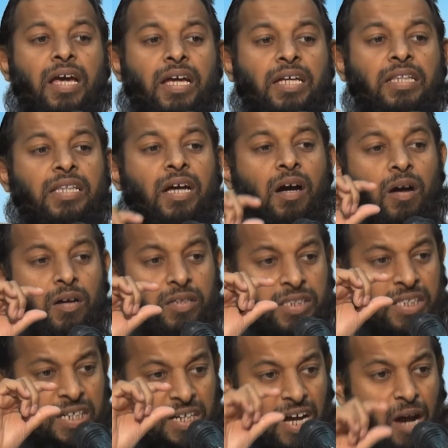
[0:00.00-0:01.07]
இந்த
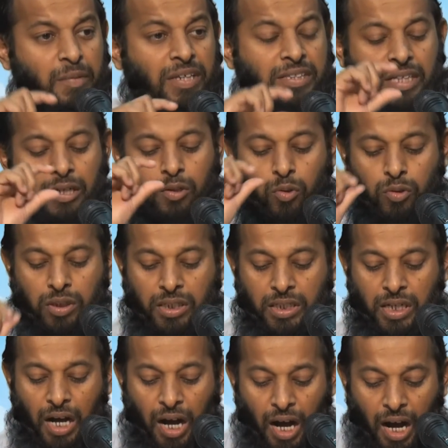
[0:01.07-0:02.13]
திருநாமத்தை கொண்டு
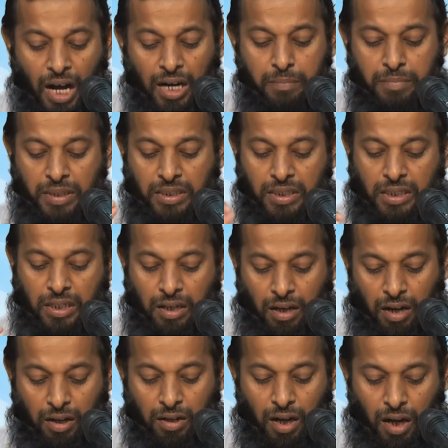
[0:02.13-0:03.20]

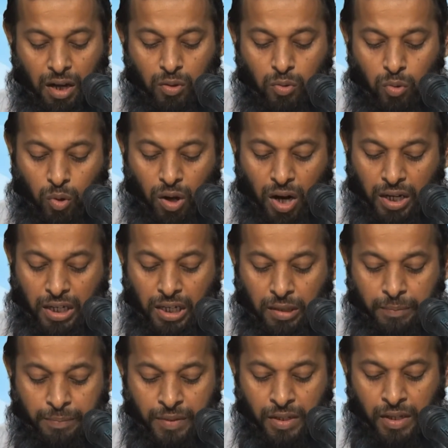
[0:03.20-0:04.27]
ஆரம்பித்திருக்கிறான் அல் குர்ஆனில்
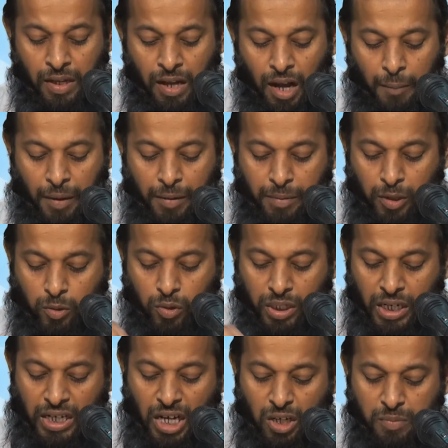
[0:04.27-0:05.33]

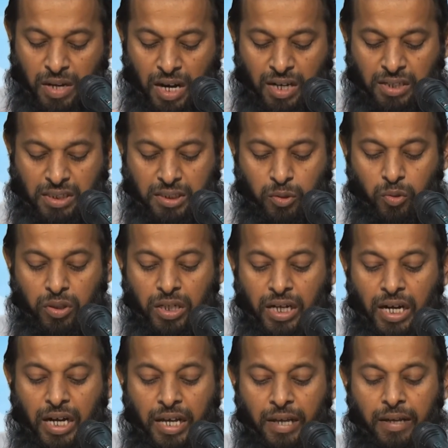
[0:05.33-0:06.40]
அன்பிற்குரிய நறுமையான
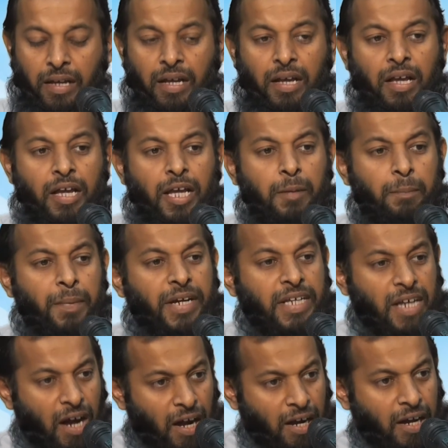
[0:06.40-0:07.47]
சகோதரர்களே
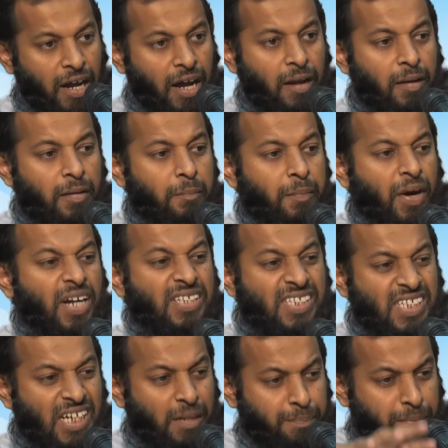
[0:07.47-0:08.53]
இப்படியாக பல
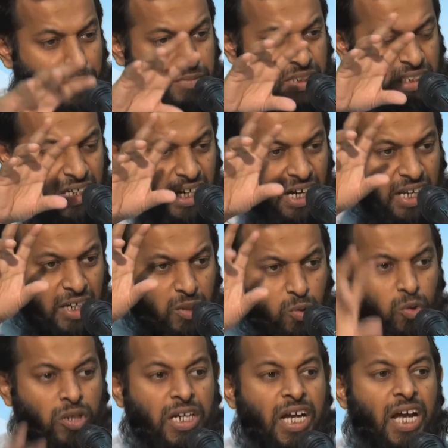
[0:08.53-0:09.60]
சிறப்பம்சங்களை
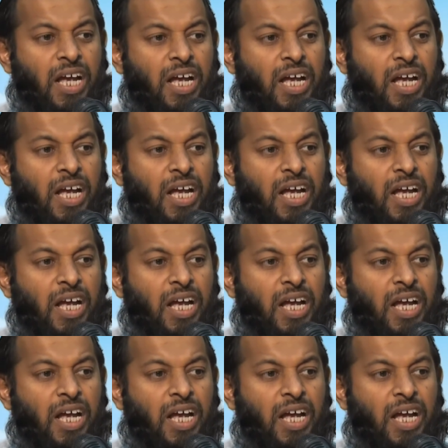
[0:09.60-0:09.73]
கொண்ட